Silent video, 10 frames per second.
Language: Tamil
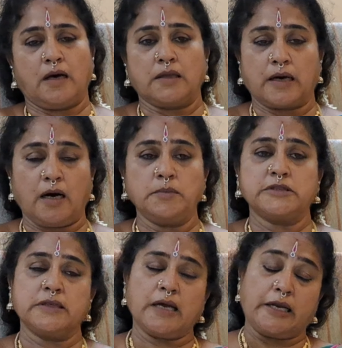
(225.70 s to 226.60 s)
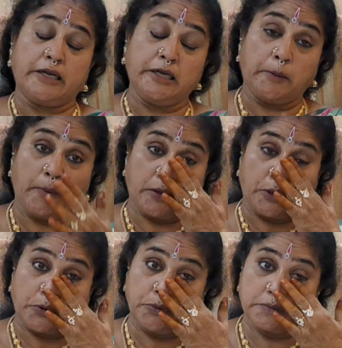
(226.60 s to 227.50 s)
அதை காமிச்சிங்கன்னா கண்டிப்பாக
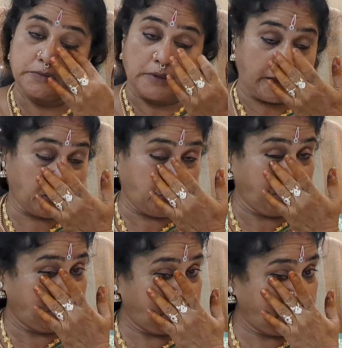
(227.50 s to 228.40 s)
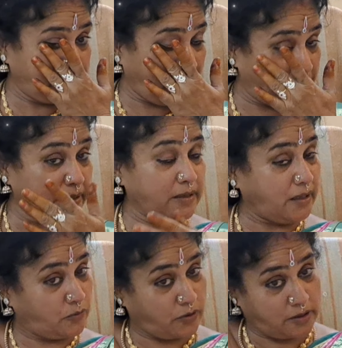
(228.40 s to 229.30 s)
நடக்கும் நடக்கும்
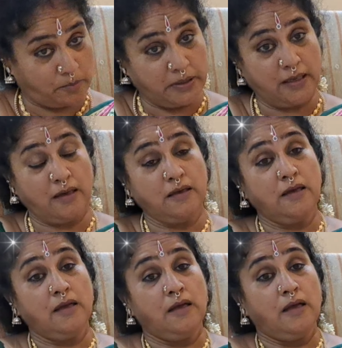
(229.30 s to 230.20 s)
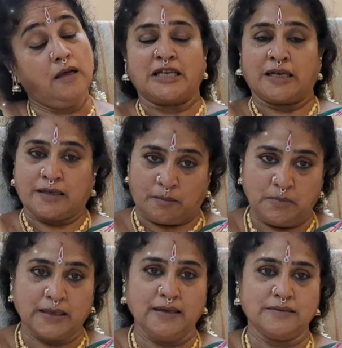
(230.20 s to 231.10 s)
அப்படிங்கிறது என்னோடய நம்பிக்கை நீங்கள்
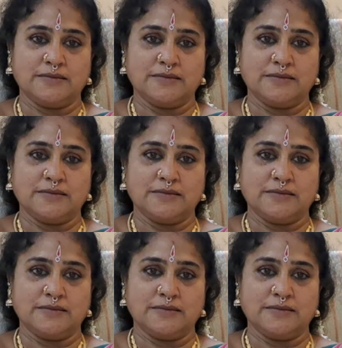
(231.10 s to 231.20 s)
நம்புங்க